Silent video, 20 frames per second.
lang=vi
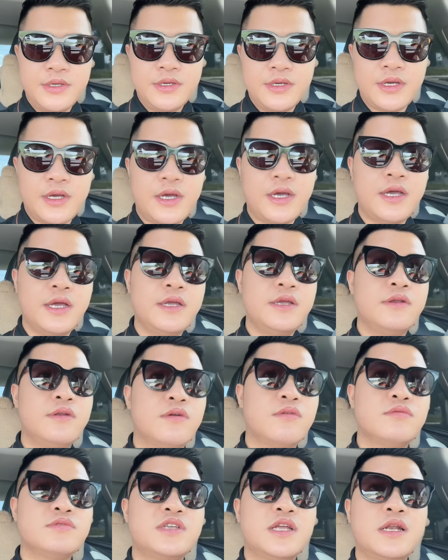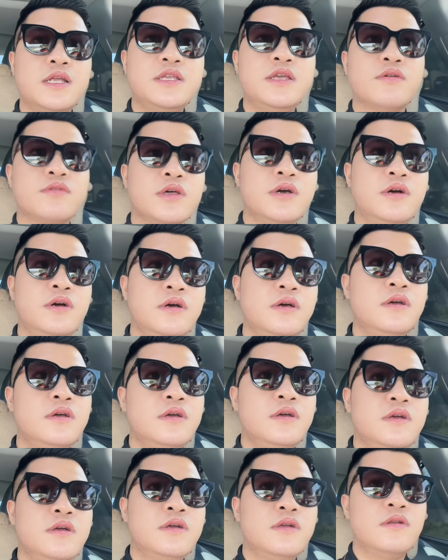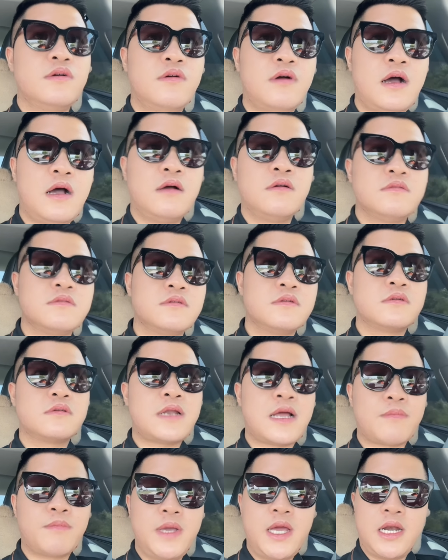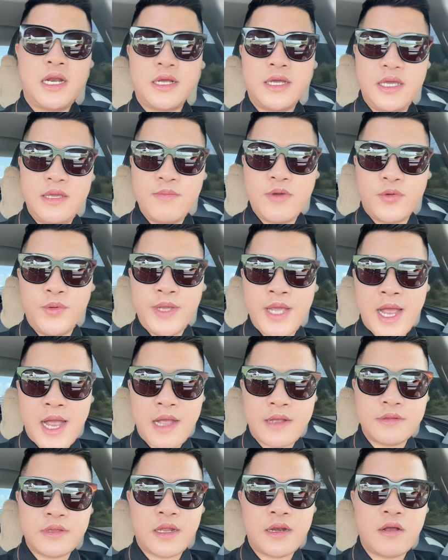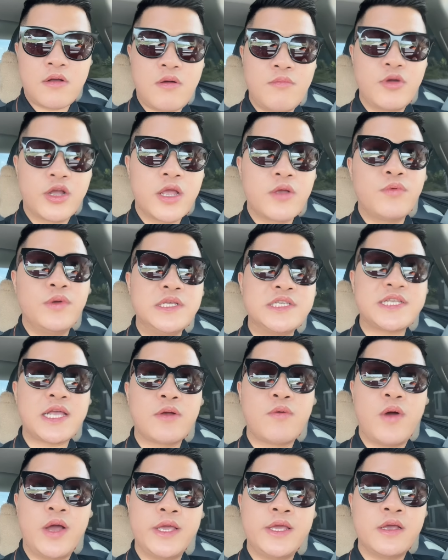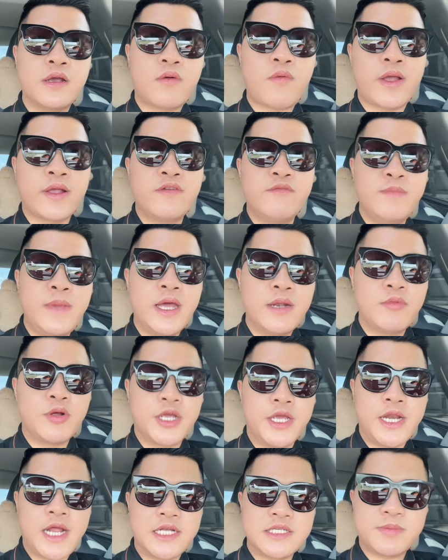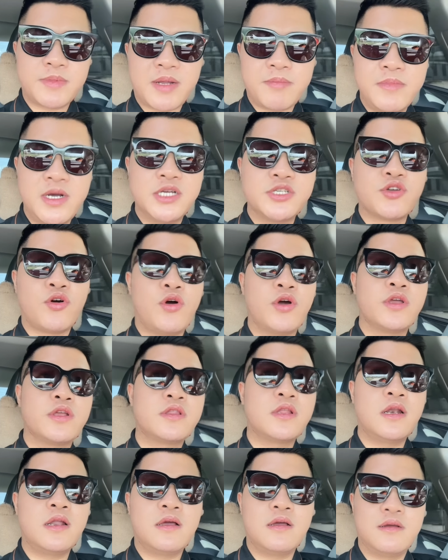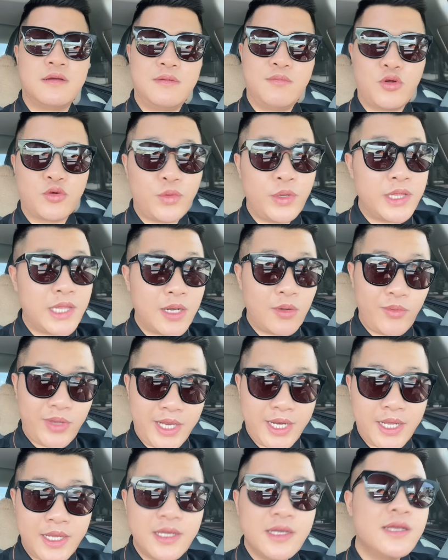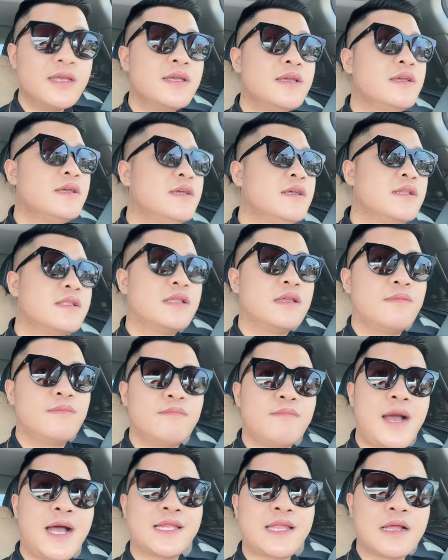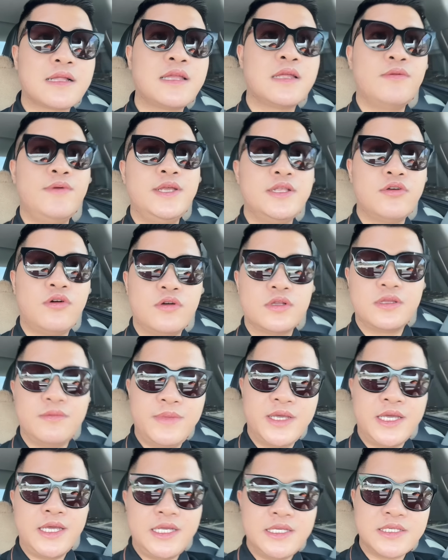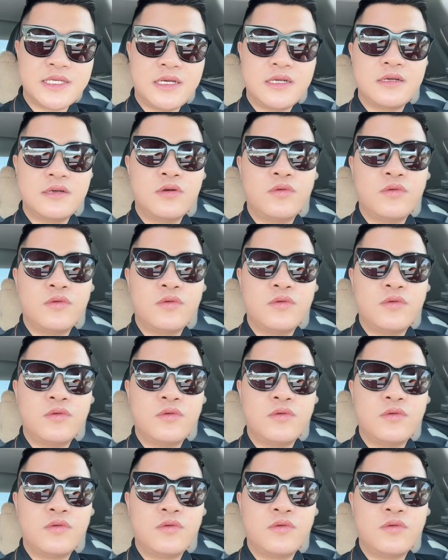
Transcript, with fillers: Đấy, nó cũng rất là nhiều thứ, đúng không? Đặc biệt là khi mà quý 2 chúng ta đã có một cái quý sideways ở quanh biên 1250 rồi, tức là một quý tích lũy đấy. Thì 3 tháng tích lũy rồi thì mình nghĩ rằng